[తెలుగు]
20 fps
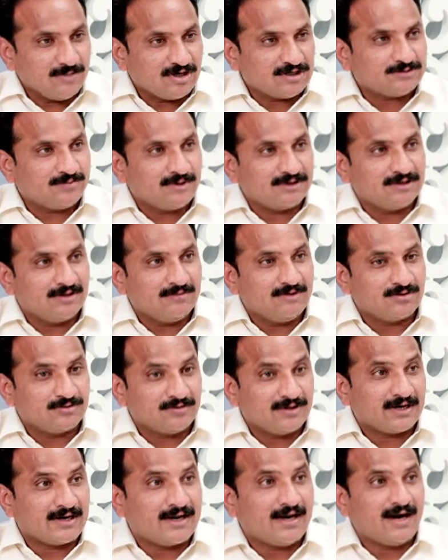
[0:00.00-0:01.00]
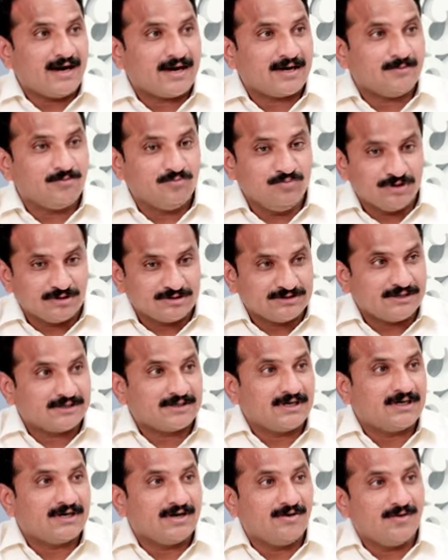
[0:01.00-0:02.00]
మనస్పర్ధలు పెట్టుకున్న కేడర్ మీరు
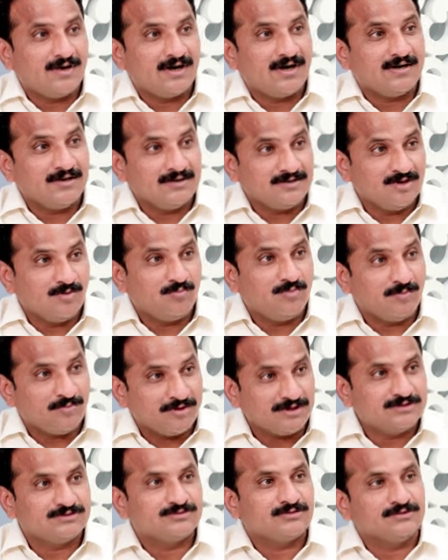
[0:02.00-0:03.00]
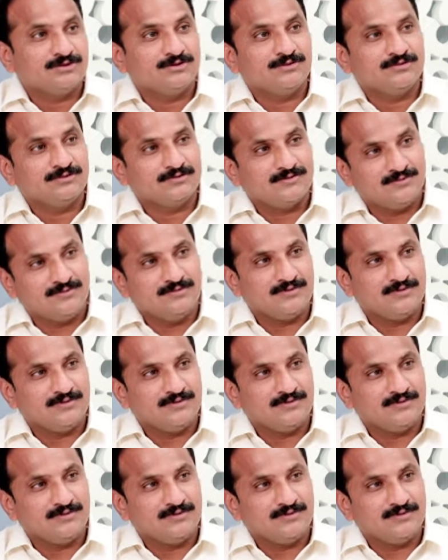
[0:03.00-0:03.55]
సెటరేట్ అవ్వాలని అని చెప్పే పరిస్థితి ఉంది ఈరోజు